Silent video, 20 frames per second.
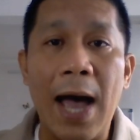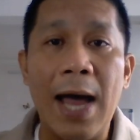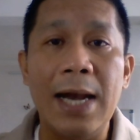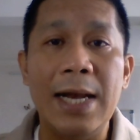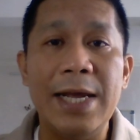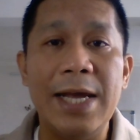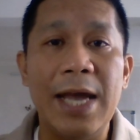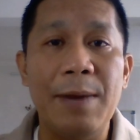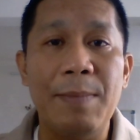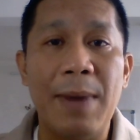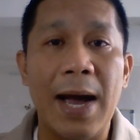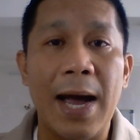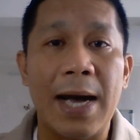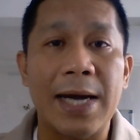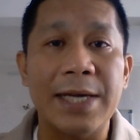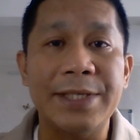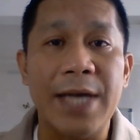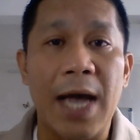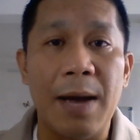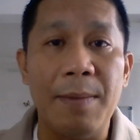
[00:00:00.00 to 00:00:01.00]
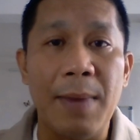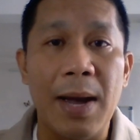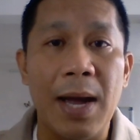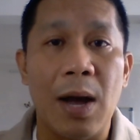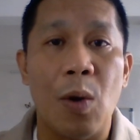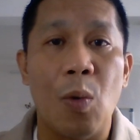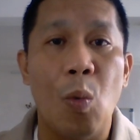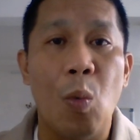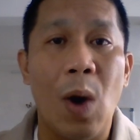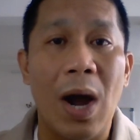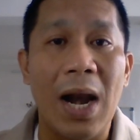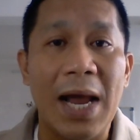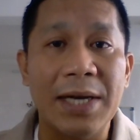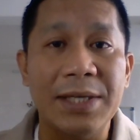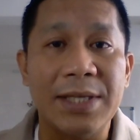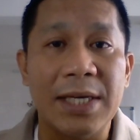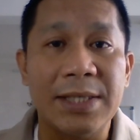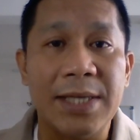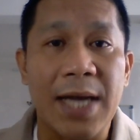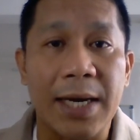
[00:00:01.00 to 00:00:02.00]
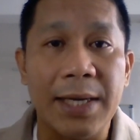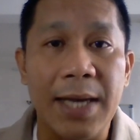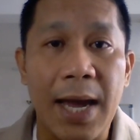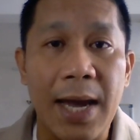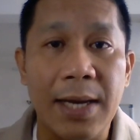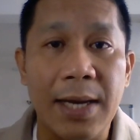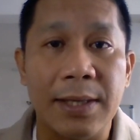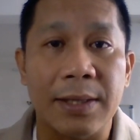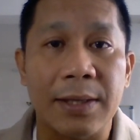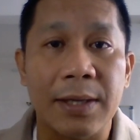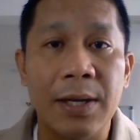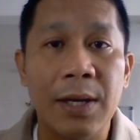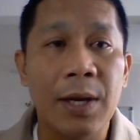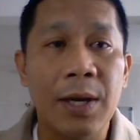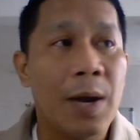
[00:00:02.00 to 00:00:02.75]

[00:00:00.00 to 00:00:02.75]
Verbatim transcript: kalye mga kasama, walang sasakyan.